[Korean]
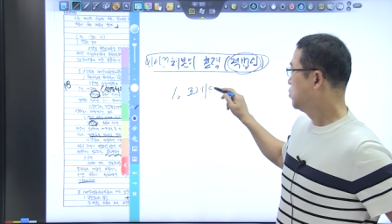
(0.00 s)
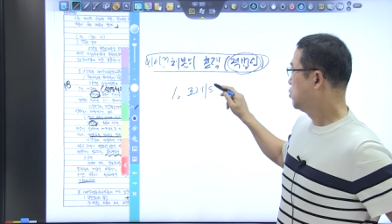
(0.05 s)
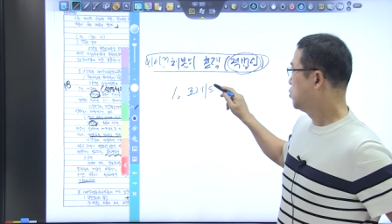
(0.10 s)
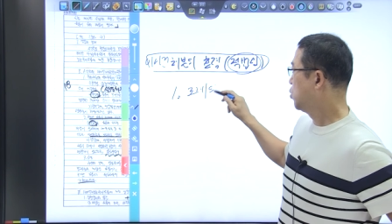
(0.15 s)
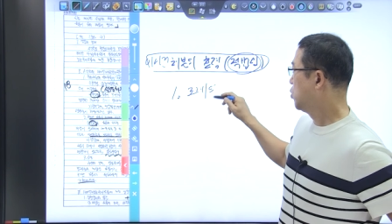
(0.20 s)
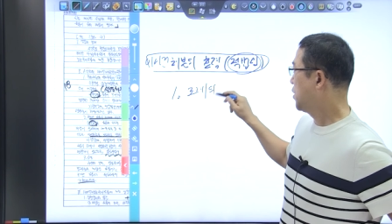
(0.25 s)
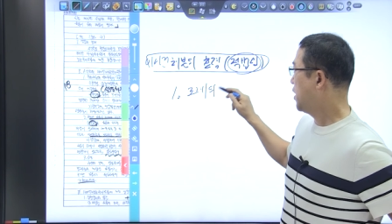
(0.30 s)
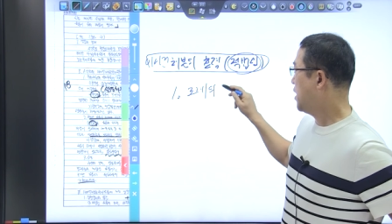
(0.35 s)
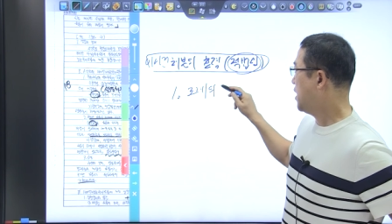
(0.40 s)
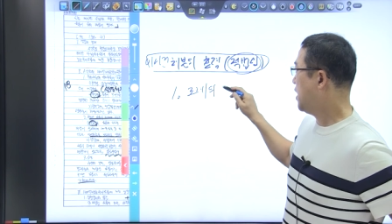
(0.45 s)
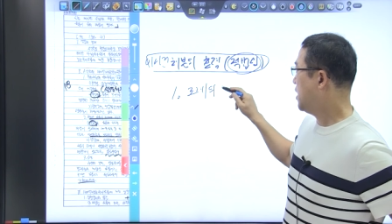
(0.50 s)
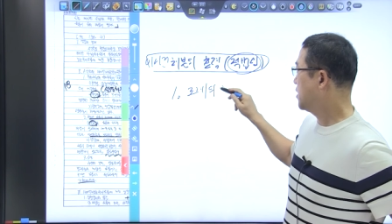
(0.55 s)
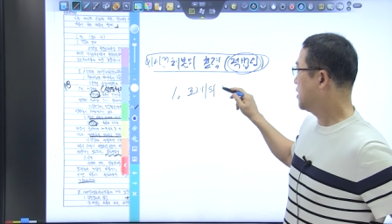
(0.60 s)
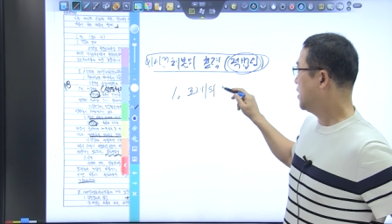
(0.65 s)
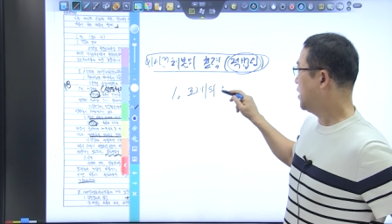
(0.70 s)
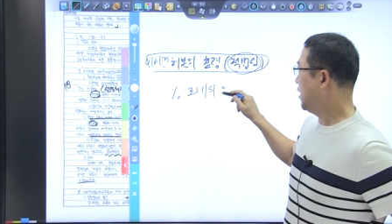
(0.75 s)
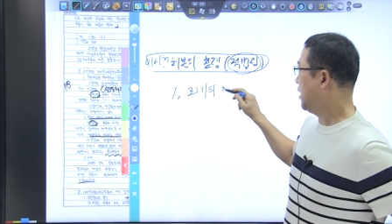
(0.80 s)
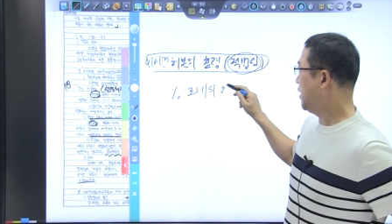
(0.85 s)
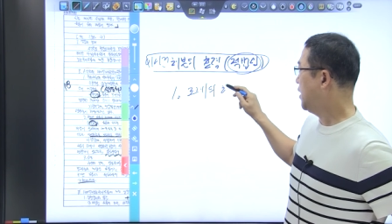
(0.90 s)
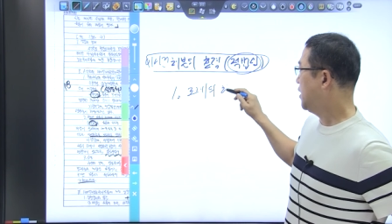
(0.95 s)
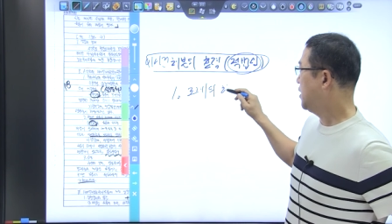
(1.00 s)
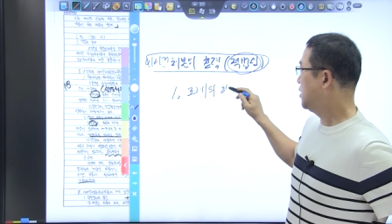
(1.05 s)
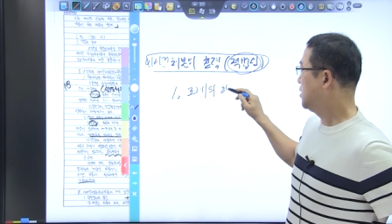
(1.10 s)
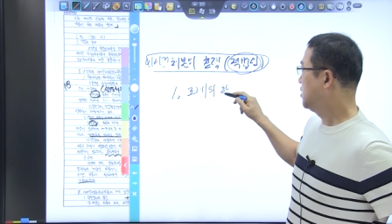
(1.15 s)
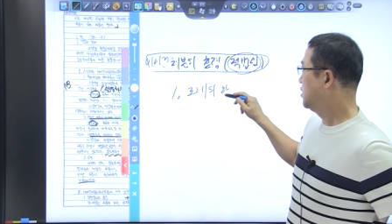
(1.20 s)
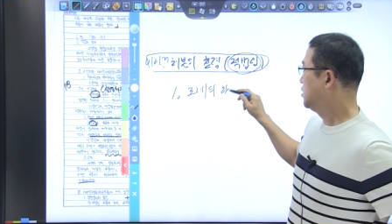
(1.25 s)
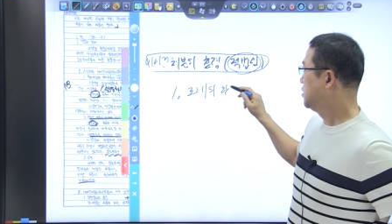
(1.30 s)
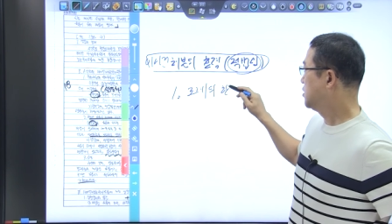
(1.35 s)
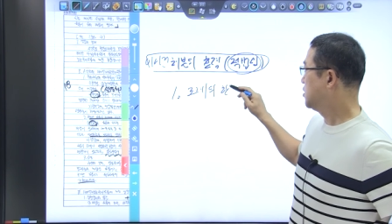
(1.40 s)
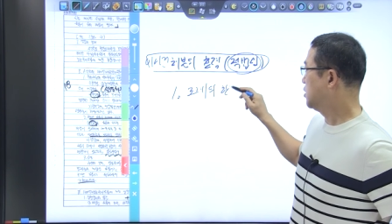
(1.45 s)
조례 한계,
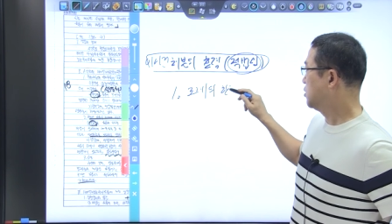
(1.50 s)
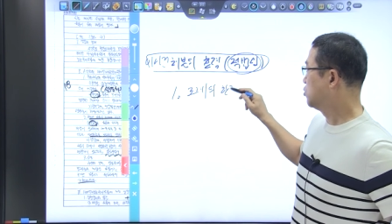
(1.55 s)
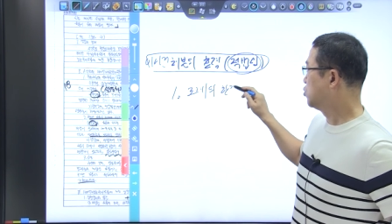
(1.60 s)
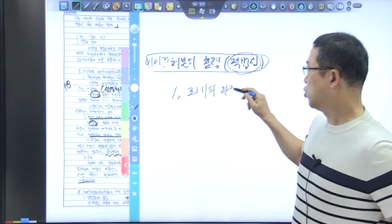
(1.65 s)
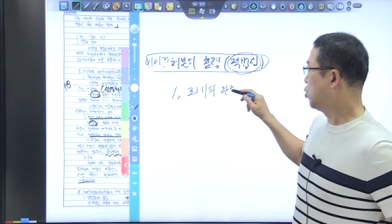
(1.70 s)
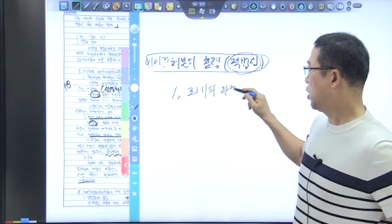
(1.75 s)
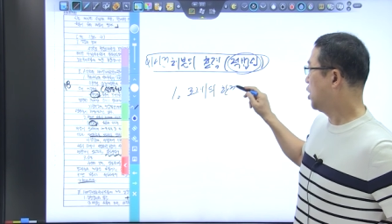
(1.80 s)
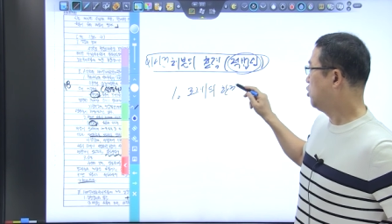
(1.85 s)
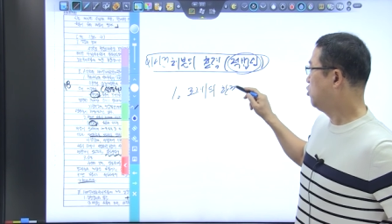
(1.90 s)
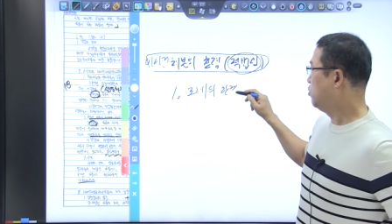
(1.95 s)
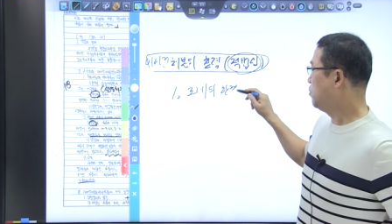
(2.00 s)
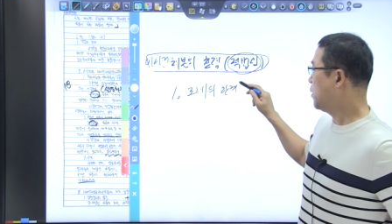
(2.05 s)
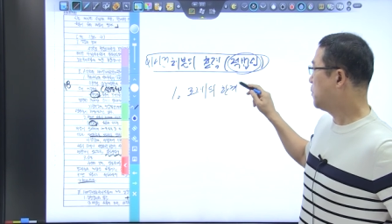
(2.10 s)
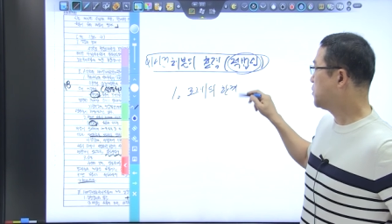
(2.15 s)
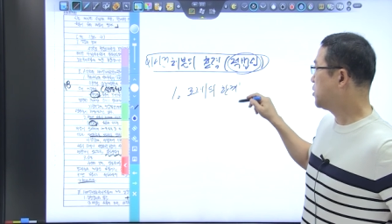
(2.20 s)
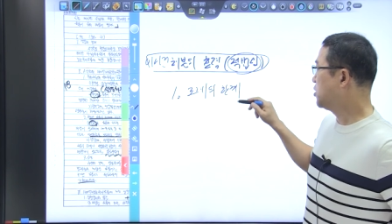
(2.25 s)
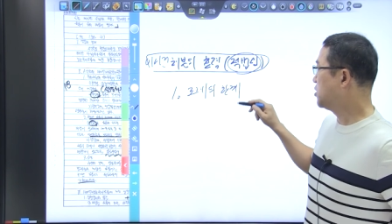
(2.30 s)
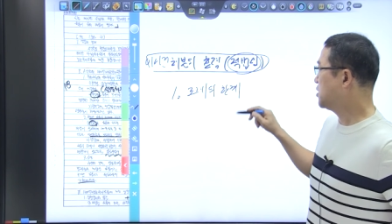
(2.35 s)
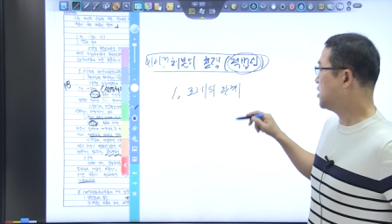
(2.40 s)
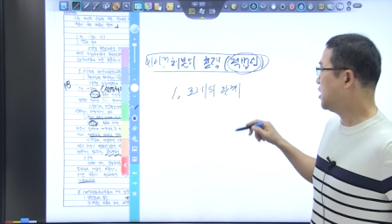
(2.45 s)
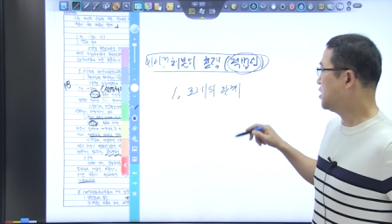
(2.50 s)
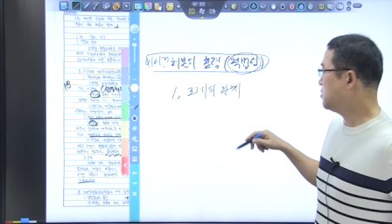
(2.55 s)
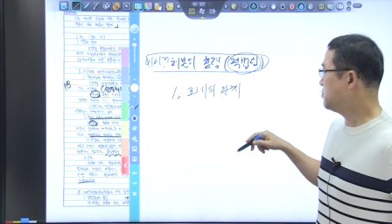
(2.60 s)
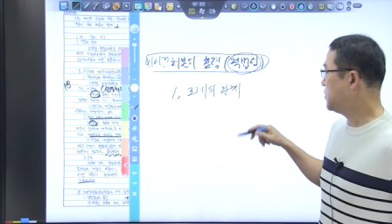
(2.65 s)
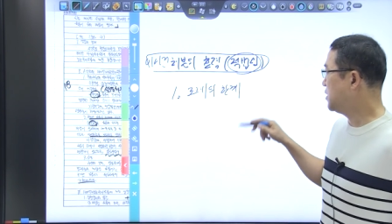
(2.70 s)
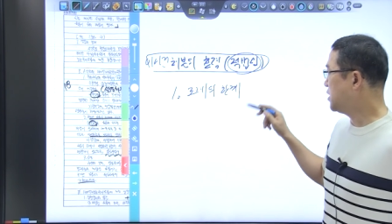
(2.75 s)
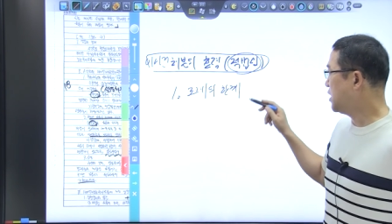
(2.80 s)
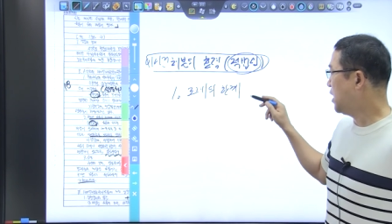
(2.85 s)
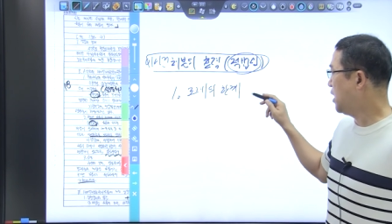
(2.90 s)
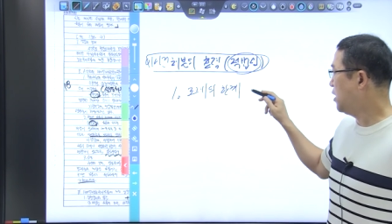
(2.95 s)
즉 조례 위법성을
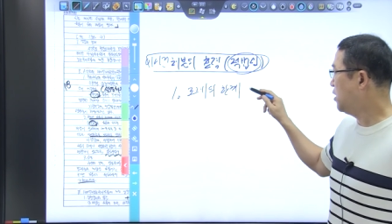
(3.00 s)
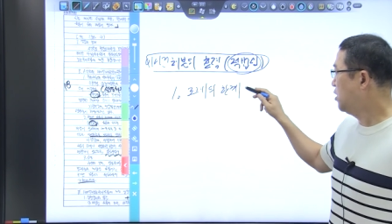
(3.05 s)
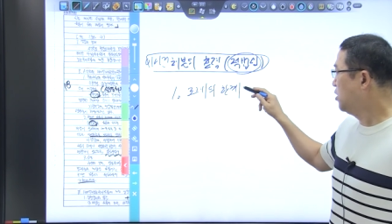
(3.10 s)
따집니다.